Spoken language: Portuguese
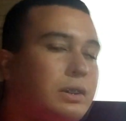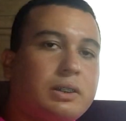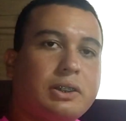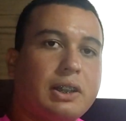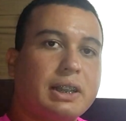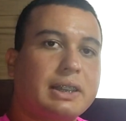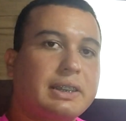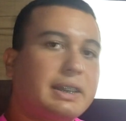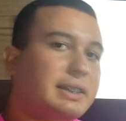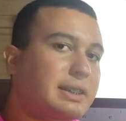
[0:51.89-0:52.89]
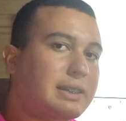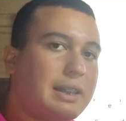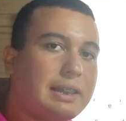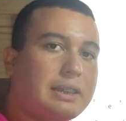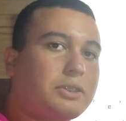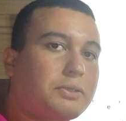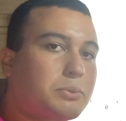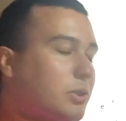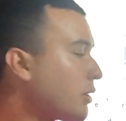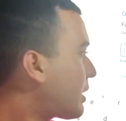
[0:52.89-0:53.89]
E olha aqui, nessa tela aqui nós
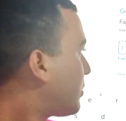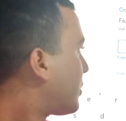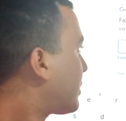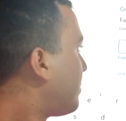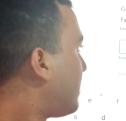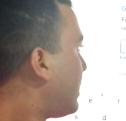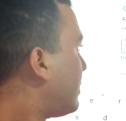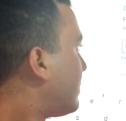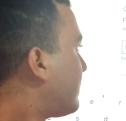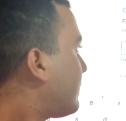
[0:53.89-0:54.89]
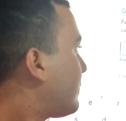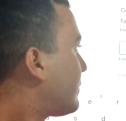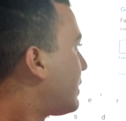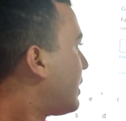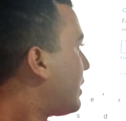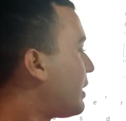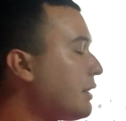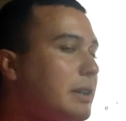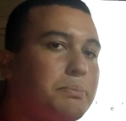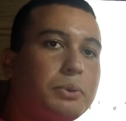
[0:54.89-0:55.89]
vamos colocar o nosso e-mail.
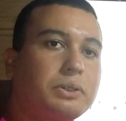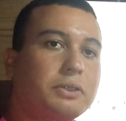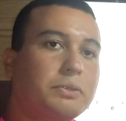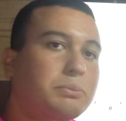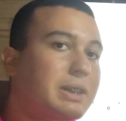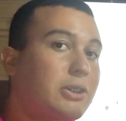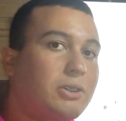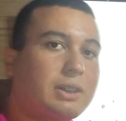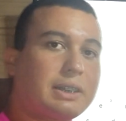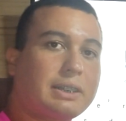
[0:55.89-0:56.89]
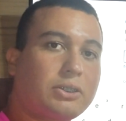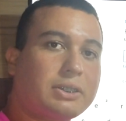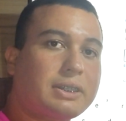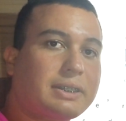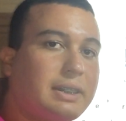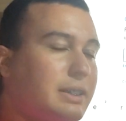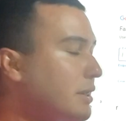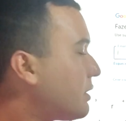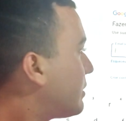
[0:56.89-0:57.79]
E depois nós vamos estar colocando a nossa senha.